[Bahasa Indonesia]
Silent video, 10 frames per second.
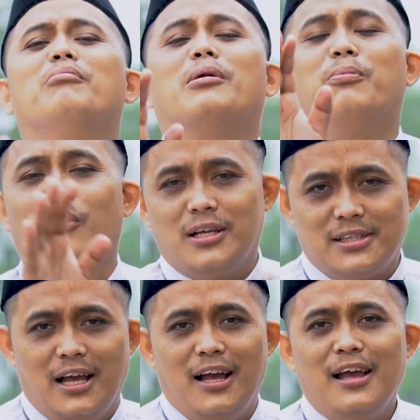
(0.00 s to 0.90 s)

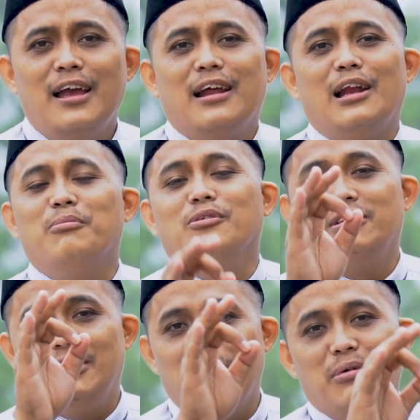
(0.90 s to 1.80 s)
berpuasa namun
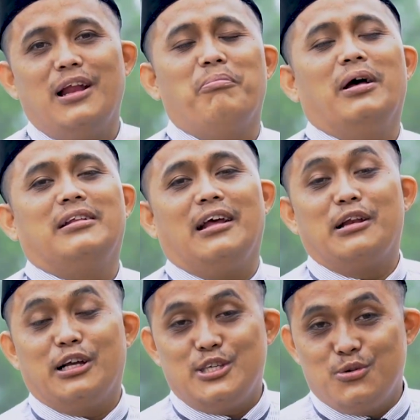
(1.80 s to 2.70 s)
tidak
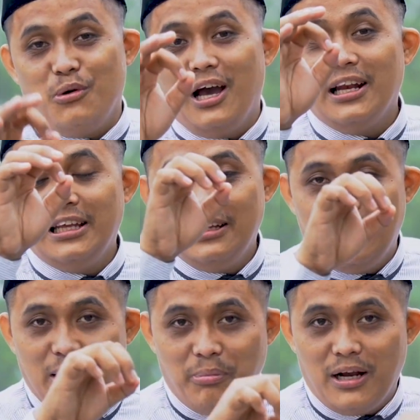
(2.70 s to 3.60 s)
mendapatkan kecuali
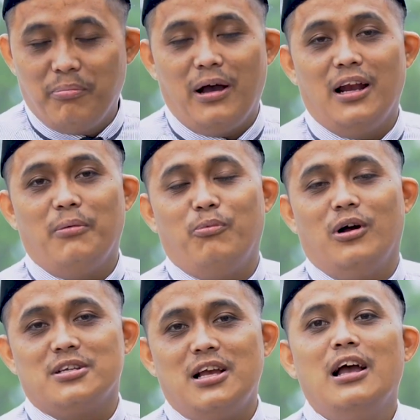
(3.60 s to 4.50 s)
daripada pahala
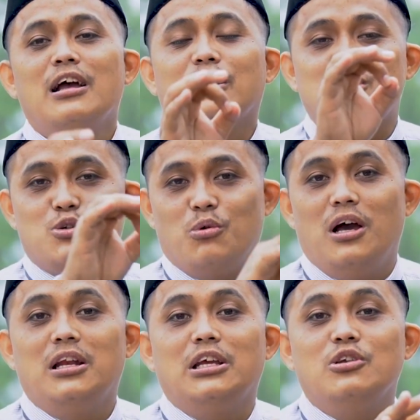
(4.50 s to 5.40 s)
puasa
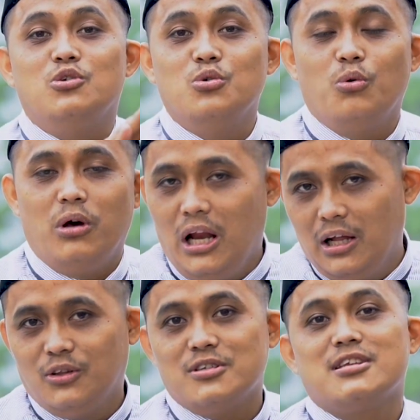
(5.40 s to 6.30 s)
kecuali ju wal
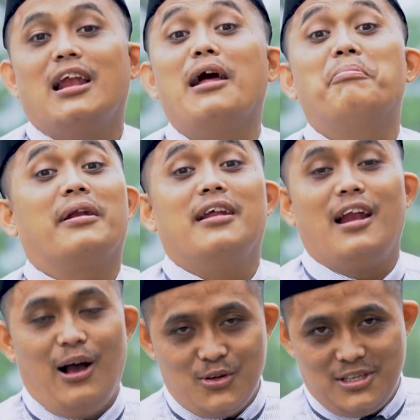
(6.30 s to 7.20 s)
atas lapar dan
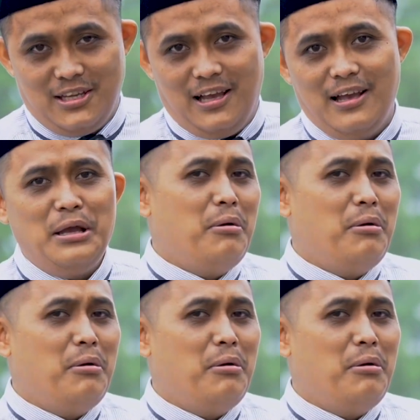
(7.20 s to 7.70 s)
haus saja.